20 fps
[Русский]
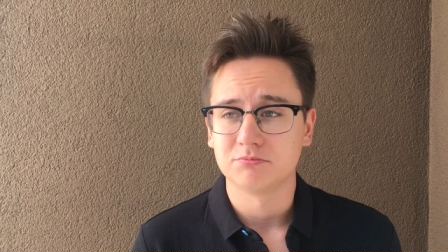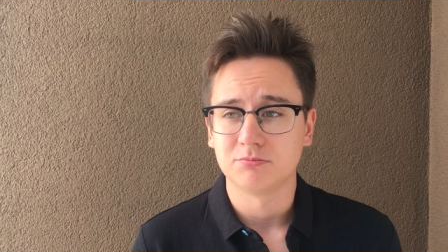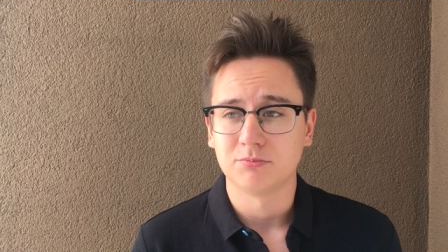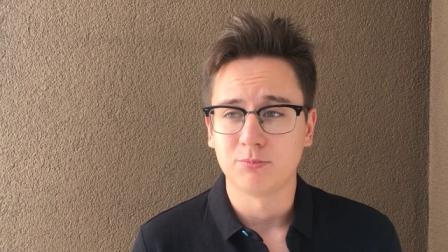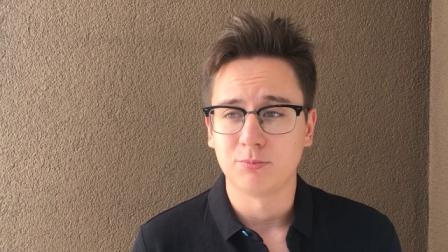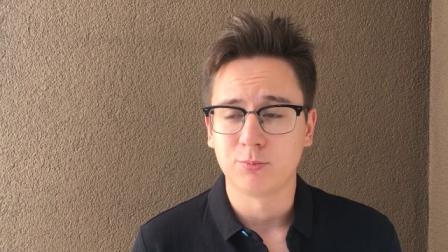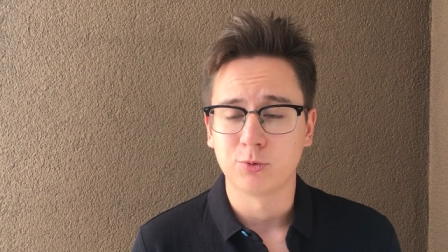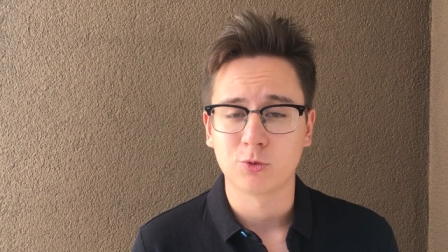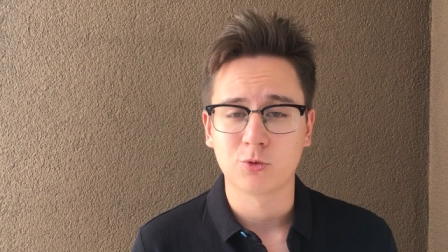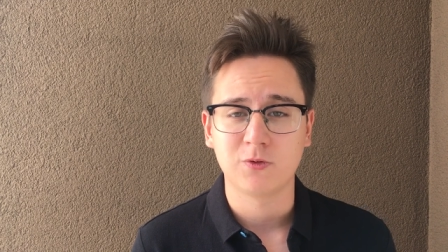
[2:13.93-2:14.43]

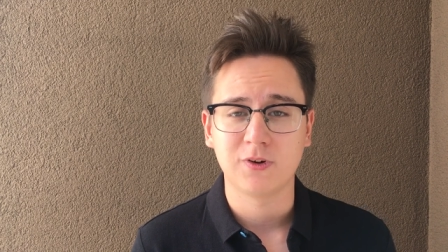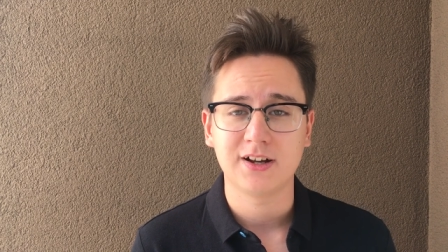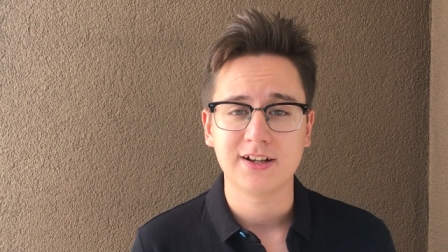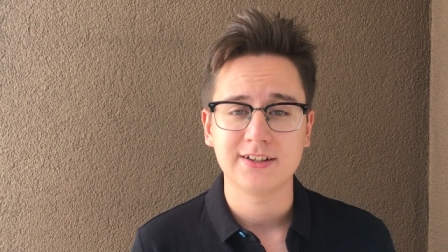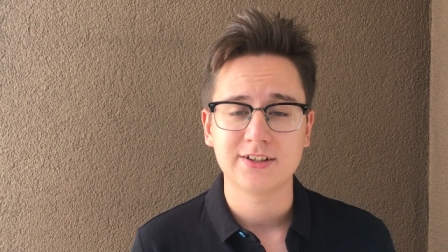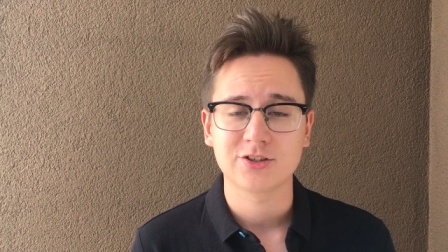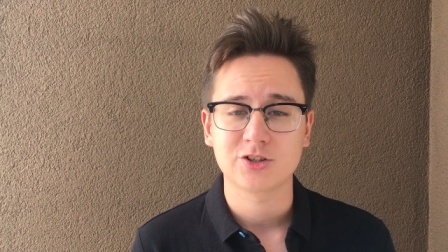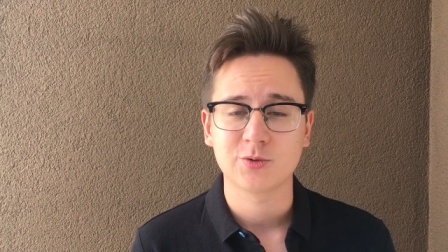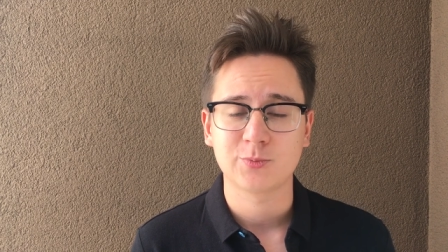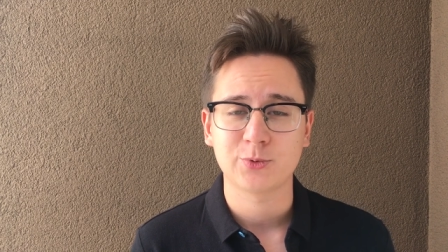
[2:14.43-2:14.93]

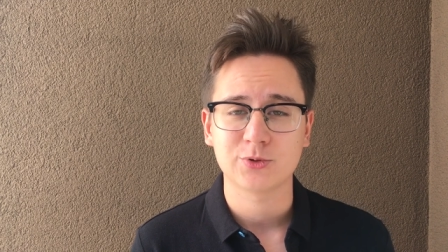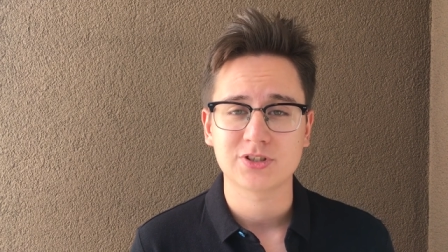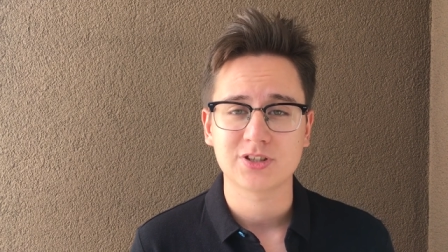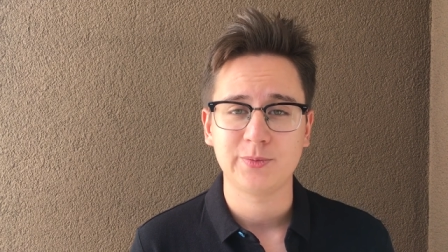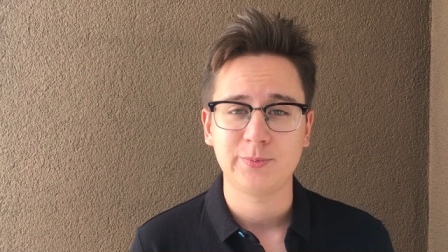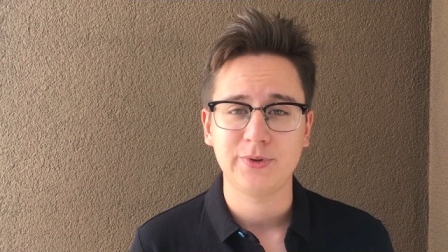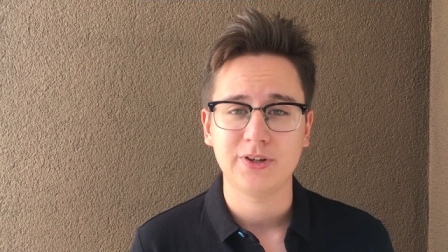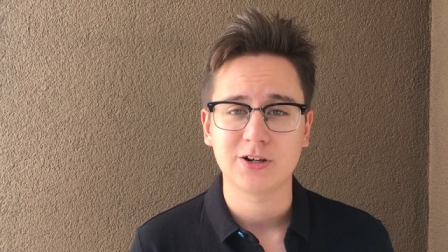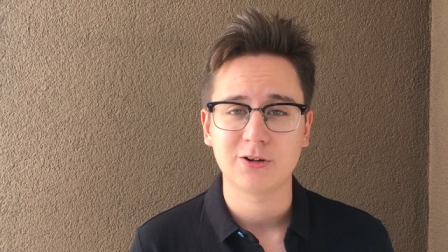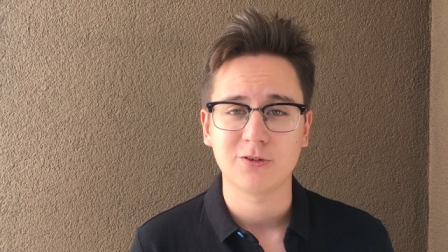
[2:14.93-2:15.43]
буквально же
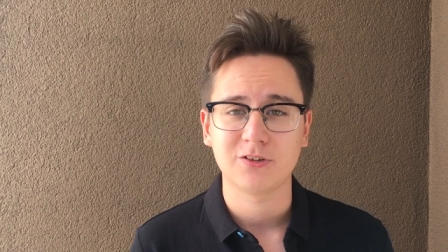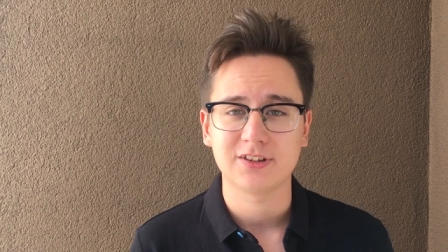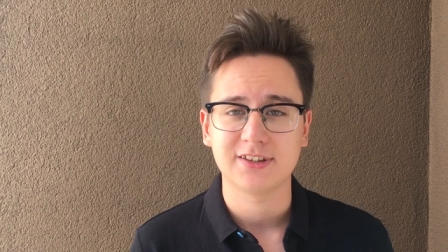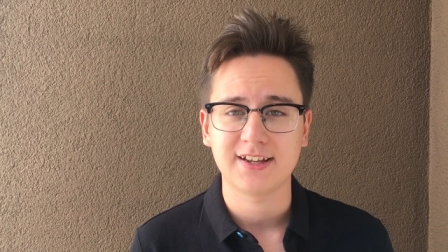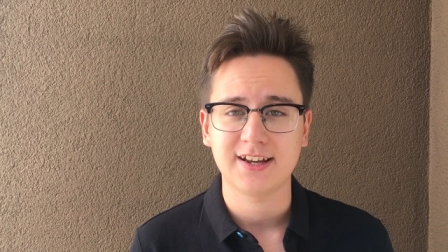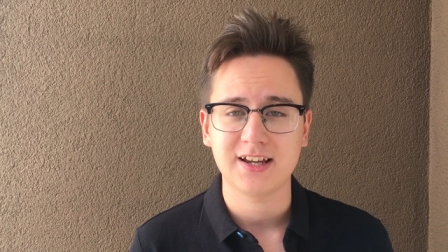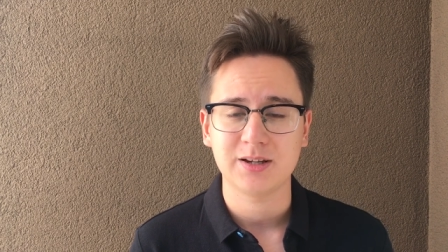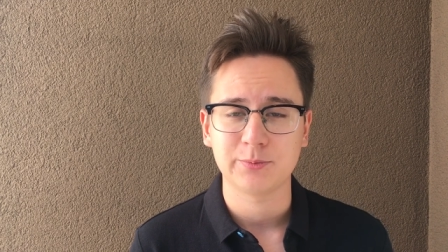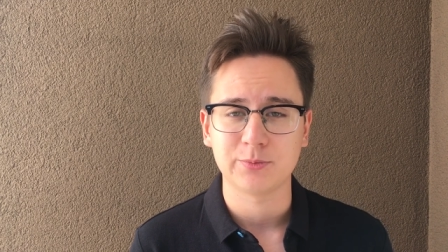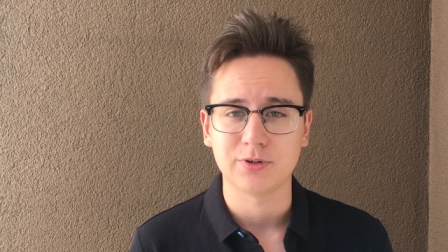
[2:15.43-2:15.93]
после первого
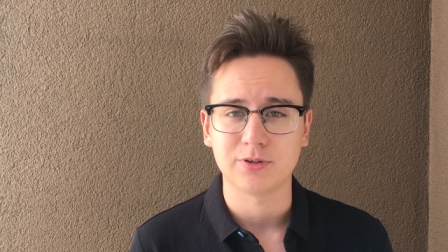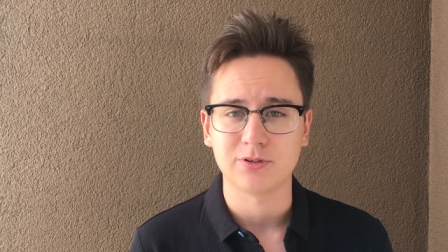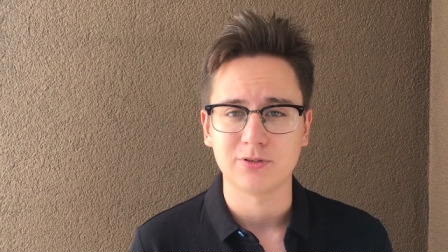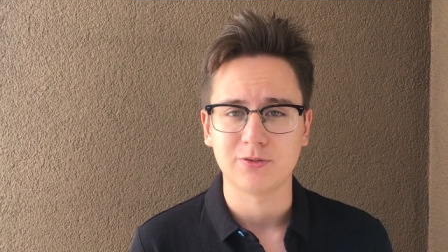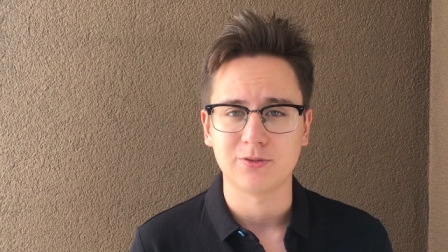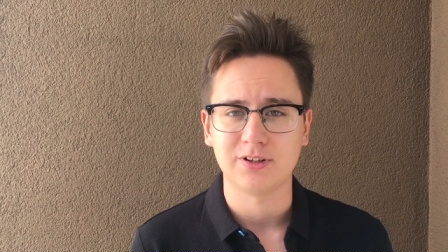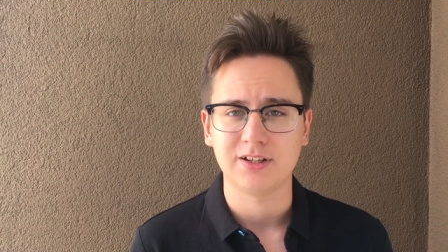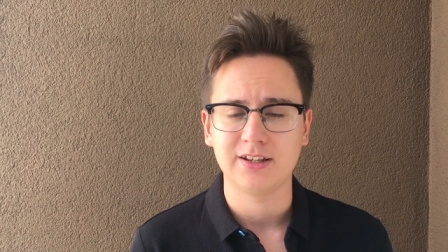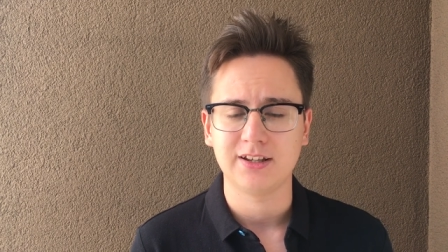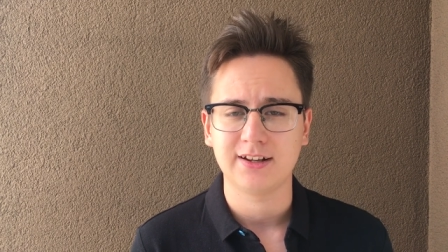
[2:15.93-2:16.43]
тайма
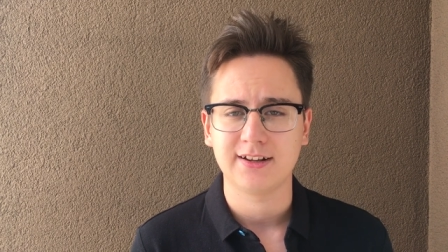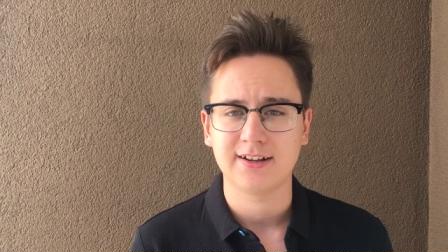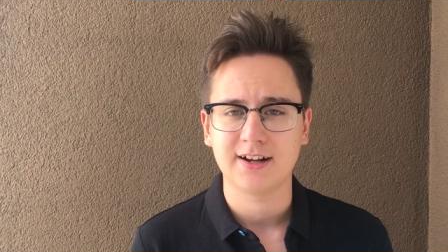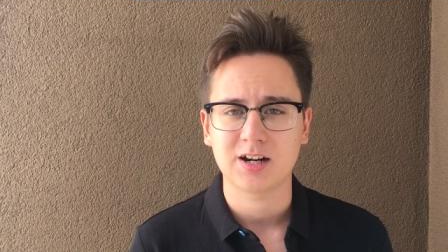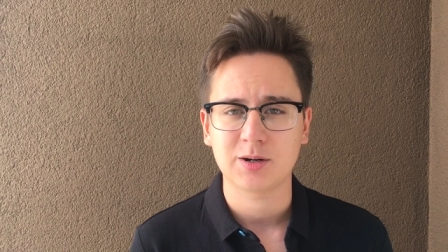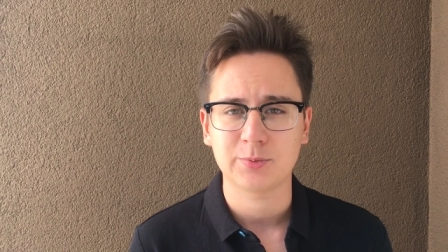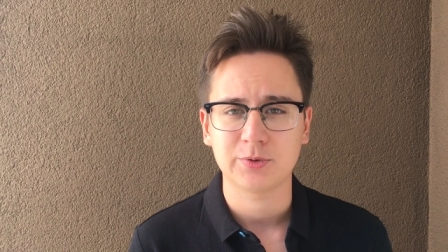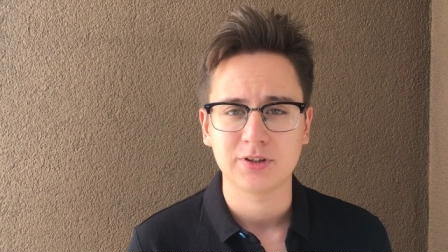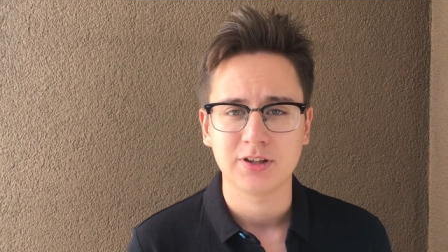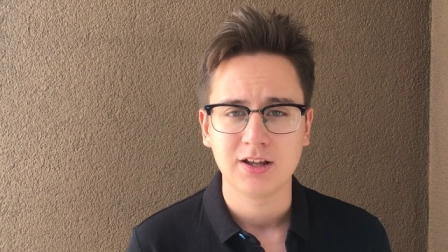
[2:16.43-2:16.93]
Валерий
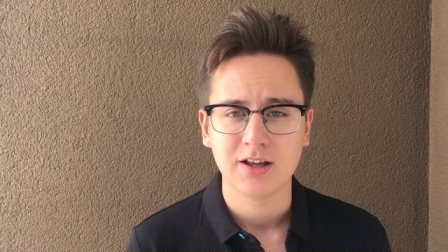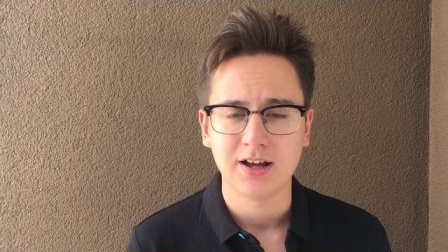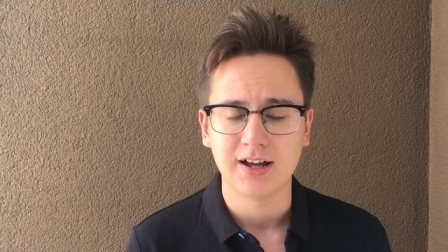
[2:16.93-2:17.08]
Карпин